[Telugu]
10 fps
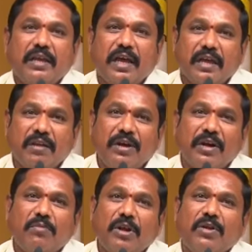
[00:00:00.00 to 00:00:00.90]
ఈ
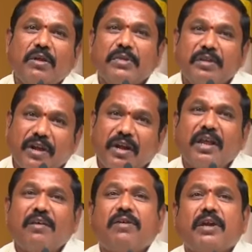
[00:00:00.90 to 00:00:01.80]
అగ్రవర్ణంలో కూడా మీ
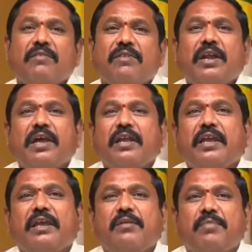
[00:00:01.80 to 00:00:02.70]
వర్ణ వర్గ
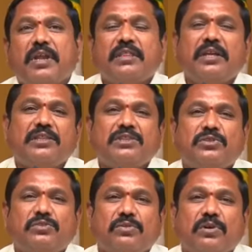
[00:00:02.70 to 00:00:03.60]
వర్ణానికే ప్రాధాన్యత
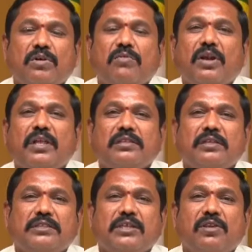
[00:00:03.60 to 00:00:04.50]
ఇస్తూ
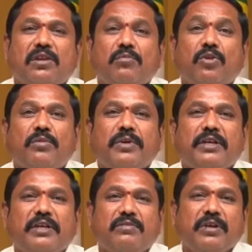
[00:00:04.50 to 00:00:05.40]
వాళ్ళందరి చేతిలో రిమోట్
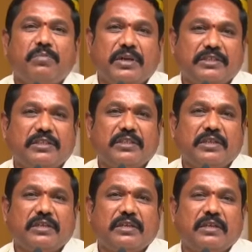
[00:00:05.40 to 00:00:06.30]
పెట్టినటువంటి
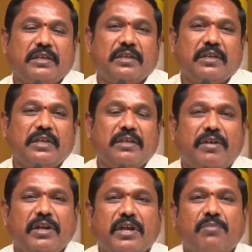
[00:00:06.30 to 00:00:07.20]
పరిస్థితి
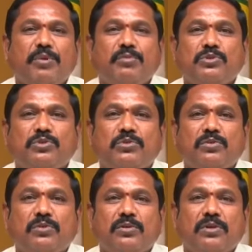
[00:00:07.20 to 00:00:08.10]
ఇవన్నీ కప్పిపుచ్చుతూ
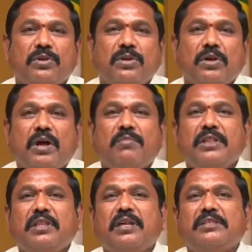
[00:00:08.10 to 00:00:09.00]

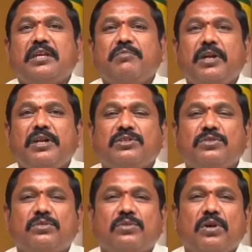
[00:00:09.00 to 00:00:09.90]
అబద్ధాల స్టేట్మెంట్లు
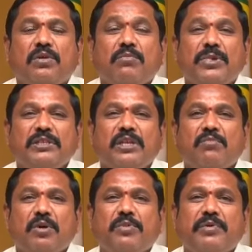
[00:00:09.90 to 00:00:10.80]
ఇస్తూ
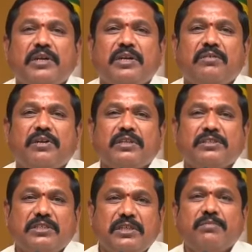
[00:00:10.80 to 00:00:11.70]
బీసీలు మభ్యపెట్టినటువంటి
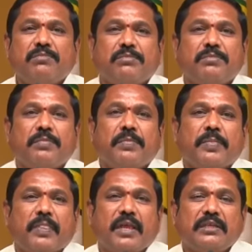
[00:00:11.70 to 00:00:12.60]
సీఎం
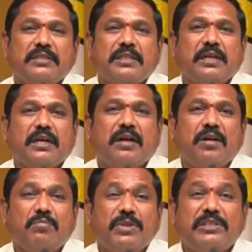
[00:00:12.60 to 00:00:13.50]
ఖచ్చితంగా
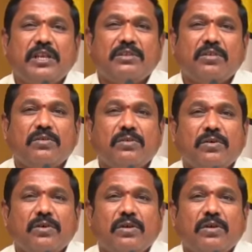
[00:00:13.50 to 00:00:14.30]
బీసీలందరూ